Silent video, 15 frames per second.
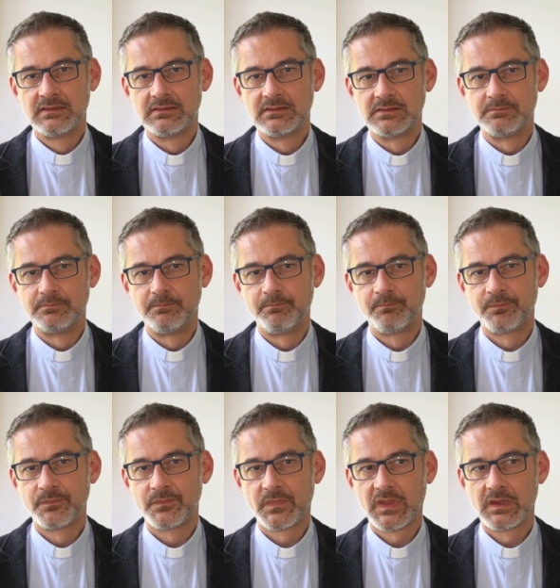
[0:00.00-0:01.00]
Ähm,
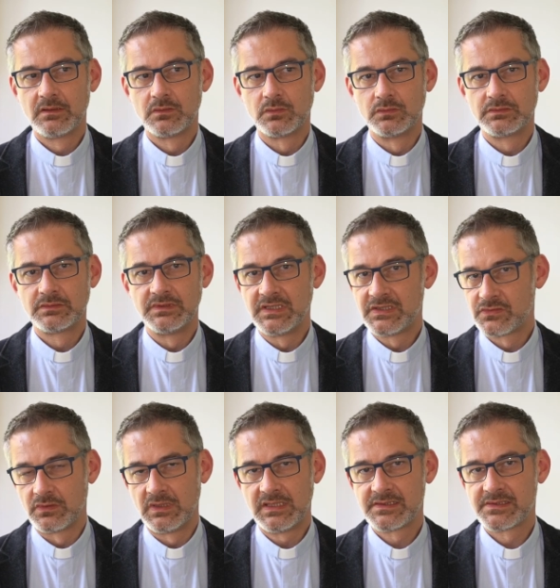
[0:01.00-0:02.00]
und nicht
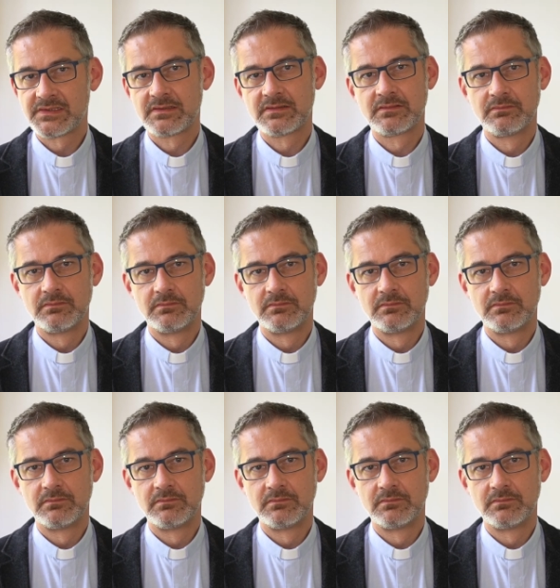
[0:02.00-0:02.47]
zuletzt,